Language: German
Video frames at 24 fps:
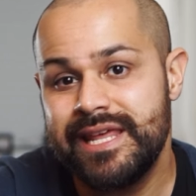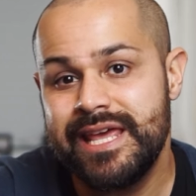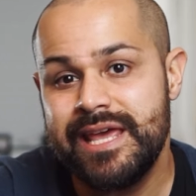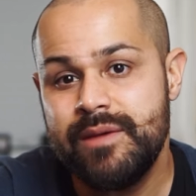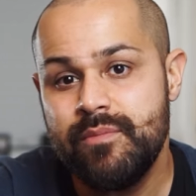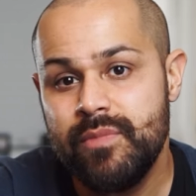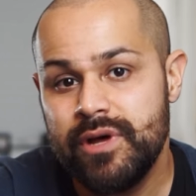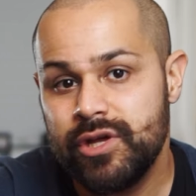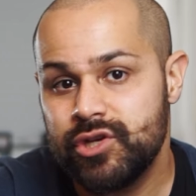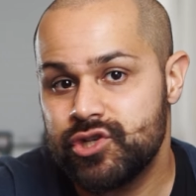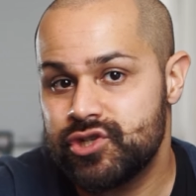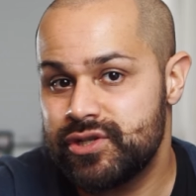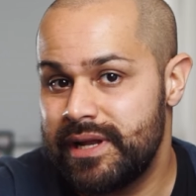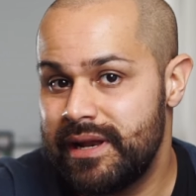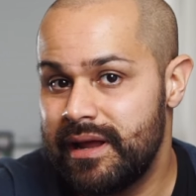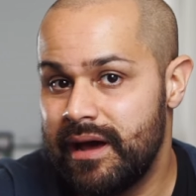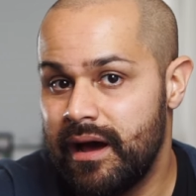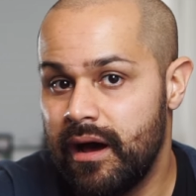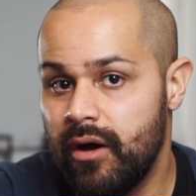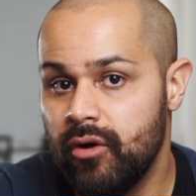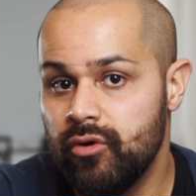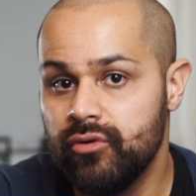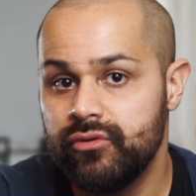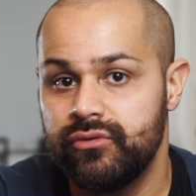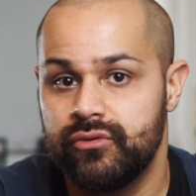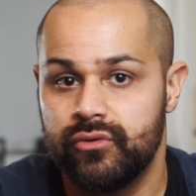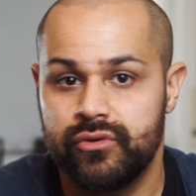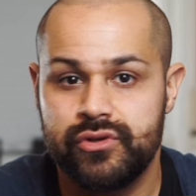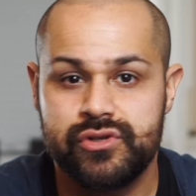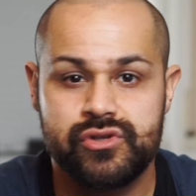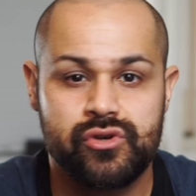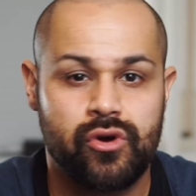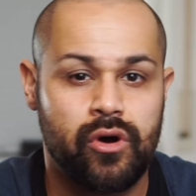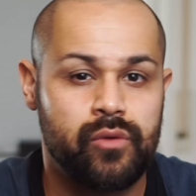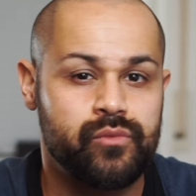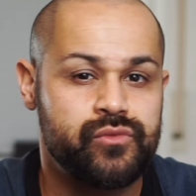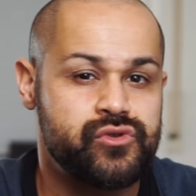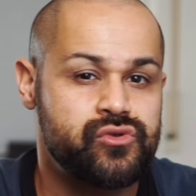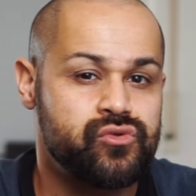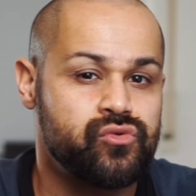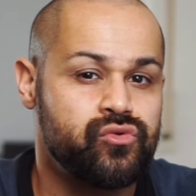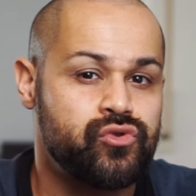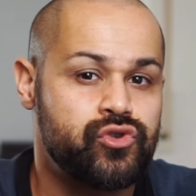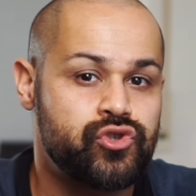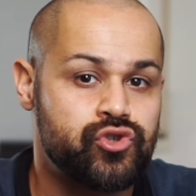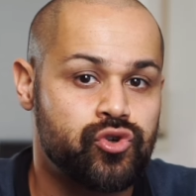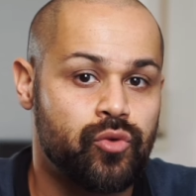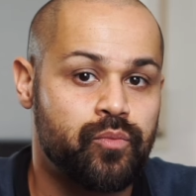immer schneller Haut und es kommt
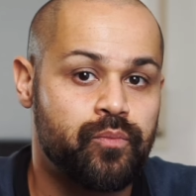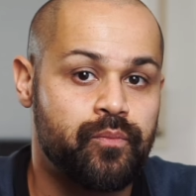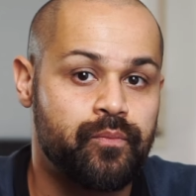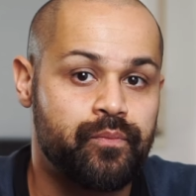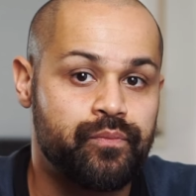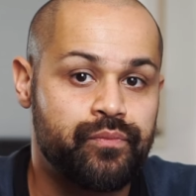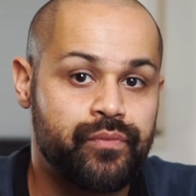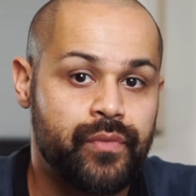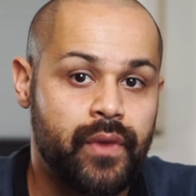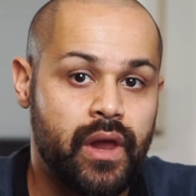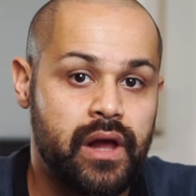zu Schuppen.